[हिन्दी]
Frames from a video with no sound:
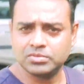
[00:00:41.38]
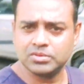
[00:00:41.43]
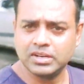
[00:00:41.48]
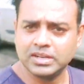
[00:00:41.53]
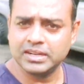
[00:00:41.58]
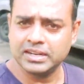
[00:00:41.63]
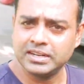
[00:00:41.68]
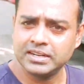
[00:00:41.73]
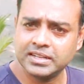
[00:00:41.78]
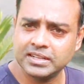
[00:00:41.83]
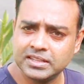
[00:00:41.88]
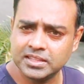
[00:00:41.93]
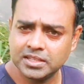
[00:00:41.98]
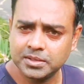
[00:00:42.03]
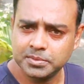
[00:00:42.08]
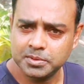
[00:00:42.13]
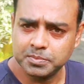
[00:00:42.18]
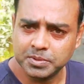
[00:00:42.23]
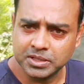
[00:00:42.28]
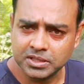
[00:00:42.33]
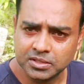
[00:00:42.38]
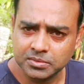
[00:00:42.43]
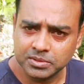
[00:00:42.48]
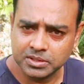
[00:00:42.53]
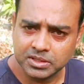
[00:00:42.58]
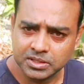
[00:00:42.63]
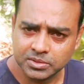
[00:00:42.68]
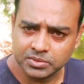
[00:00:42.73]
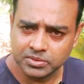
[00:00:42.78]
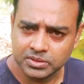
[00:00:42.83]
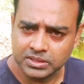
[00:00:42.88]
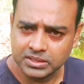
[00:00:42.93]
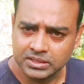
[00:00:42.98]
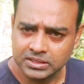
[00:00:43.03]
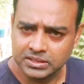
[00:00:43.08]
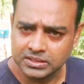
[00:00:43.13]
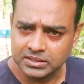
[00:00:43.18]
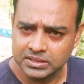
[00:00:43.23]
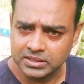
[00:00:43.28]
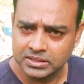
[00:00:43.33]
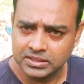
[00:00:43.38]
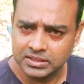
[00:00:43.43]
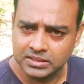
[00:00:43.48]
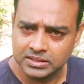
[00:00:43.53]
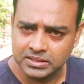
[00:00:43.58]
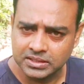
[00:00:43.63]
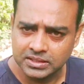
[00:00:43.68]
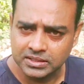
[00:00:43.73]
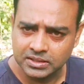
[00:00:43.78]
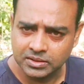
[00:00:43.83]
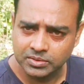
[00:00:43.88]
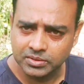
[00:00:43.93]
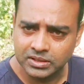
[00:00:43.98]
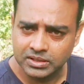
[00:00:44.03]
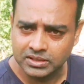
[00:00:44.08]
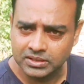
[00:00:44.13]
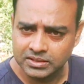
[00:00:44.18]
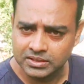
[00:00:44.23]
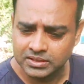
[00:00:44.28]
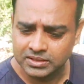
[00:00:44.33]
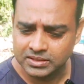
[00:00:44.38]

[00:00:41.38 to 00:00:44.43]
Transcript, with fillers: तो गार्डन के अंदर भी पत्ते पत्ते हो गए ये देखिए दिखा होगा